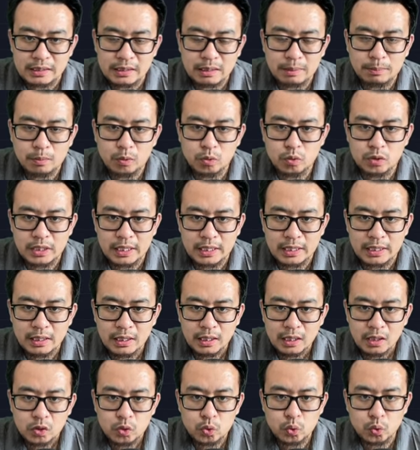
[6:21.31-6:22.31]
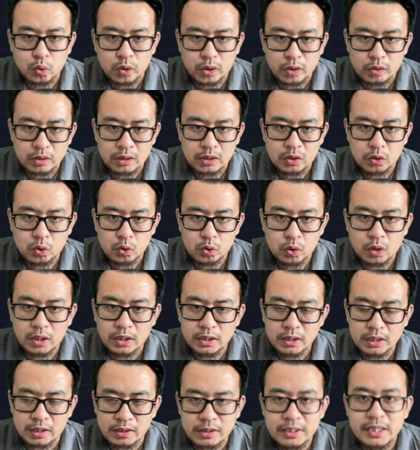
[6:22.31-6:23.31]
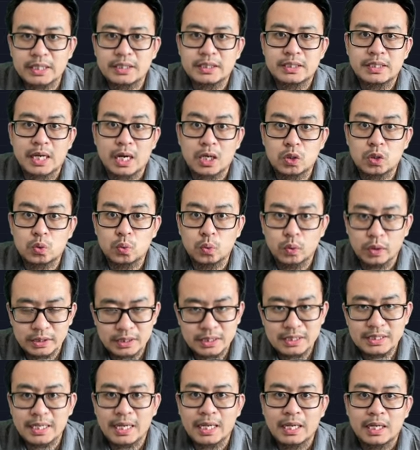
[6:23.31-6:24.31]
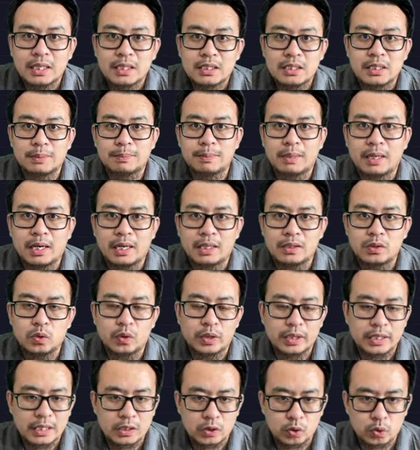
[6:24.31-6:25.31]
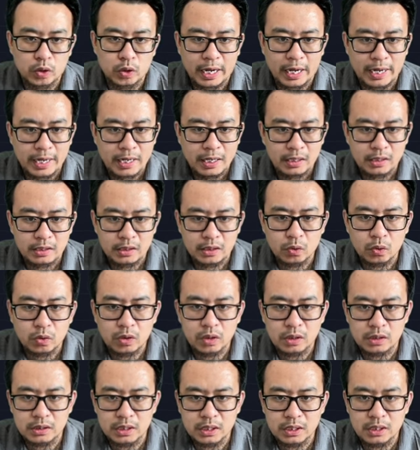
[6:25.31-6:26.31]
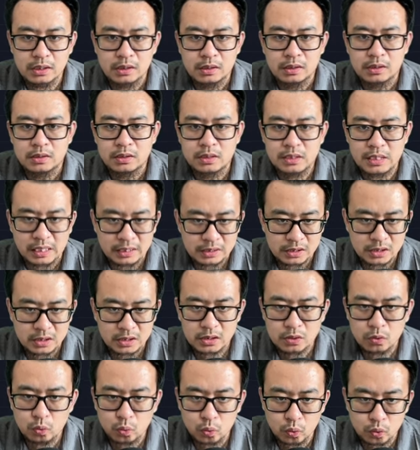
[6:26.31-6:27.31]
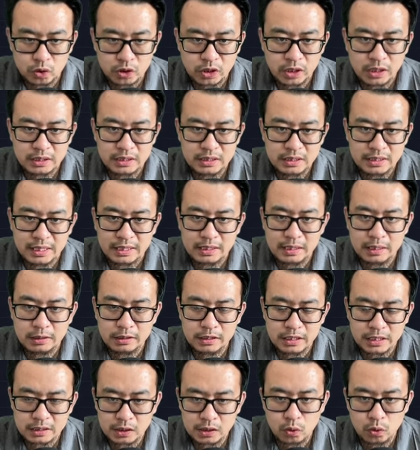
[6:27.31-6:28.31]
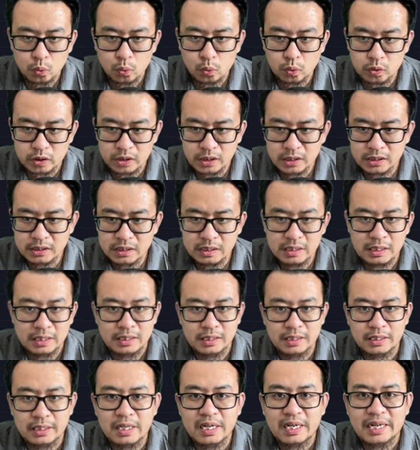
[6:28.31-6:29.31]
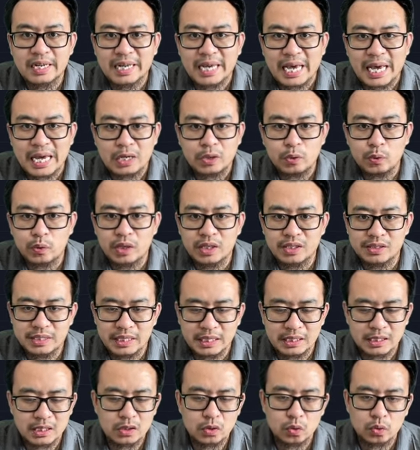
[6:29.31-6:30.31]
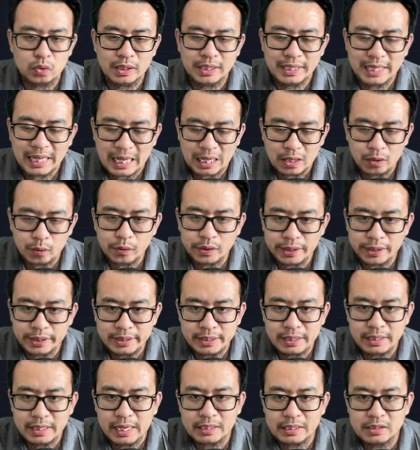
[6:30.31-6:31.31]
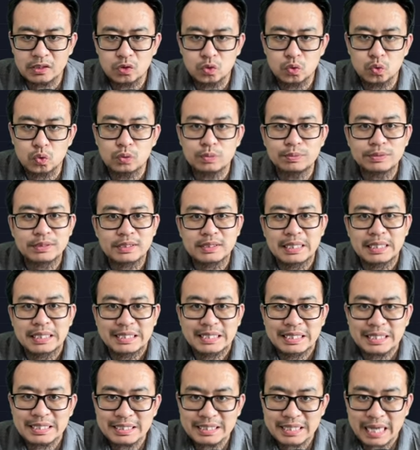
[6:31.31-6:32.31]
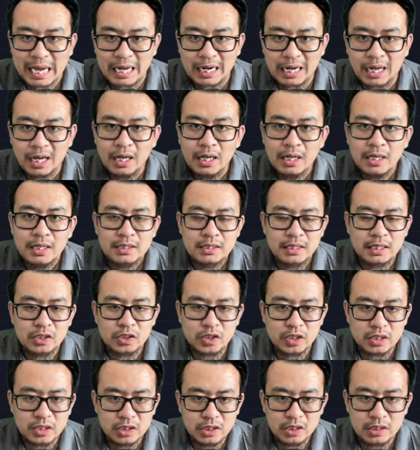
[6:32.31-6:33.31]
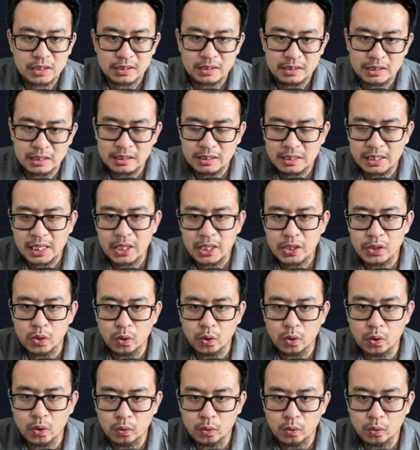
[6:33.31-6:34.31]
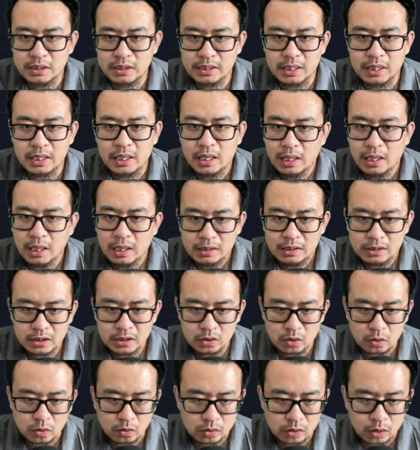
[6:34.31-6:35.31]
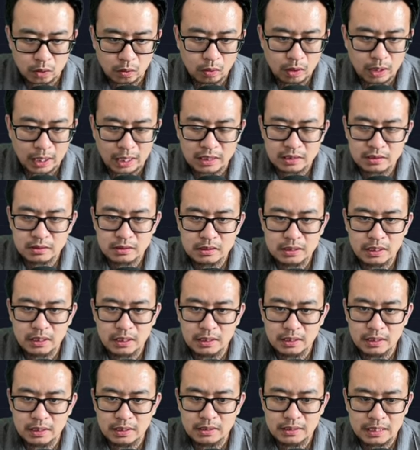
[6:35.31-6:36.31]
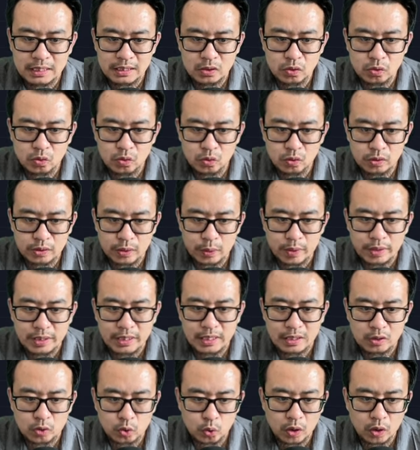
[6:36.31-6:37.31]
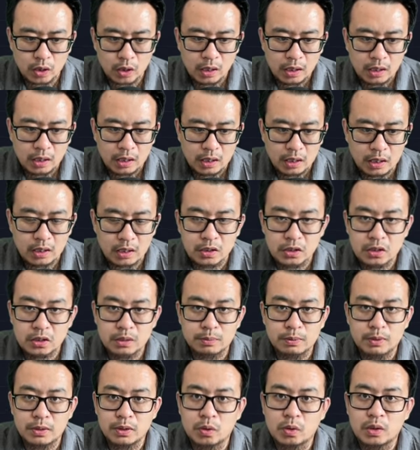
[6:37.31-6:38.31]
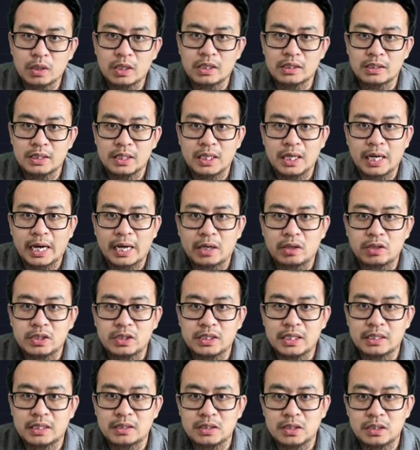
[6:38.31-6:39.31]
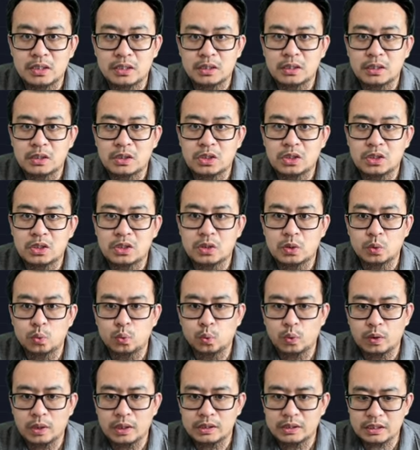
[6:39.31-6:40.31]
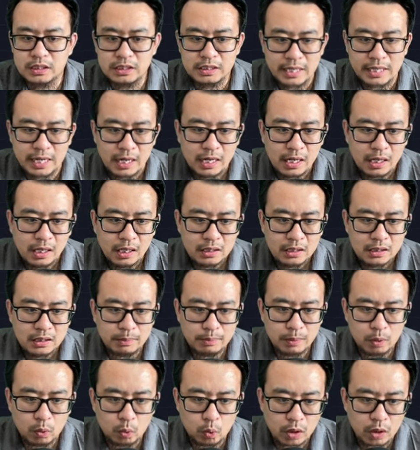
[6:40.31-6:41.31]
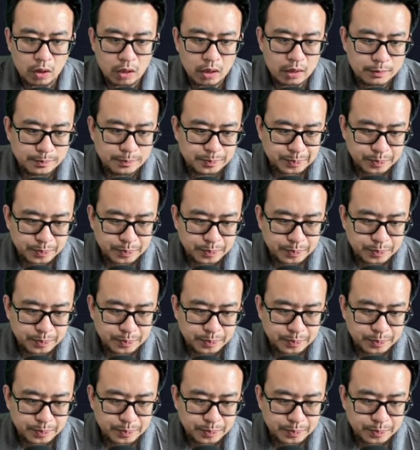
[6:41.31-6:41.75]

那目前主流的就是说要降息二十五个基点，那么很多人也说，哎，有可能降息五十个基点。那降息五十个基点的这个概率啊，点阵图的概率呢，已经开始逐步的在增加了。那甚至呢，今天有一些这种投行的人、研究员呢说，呃，是不是有可能还要降息七十五个基点？那么我。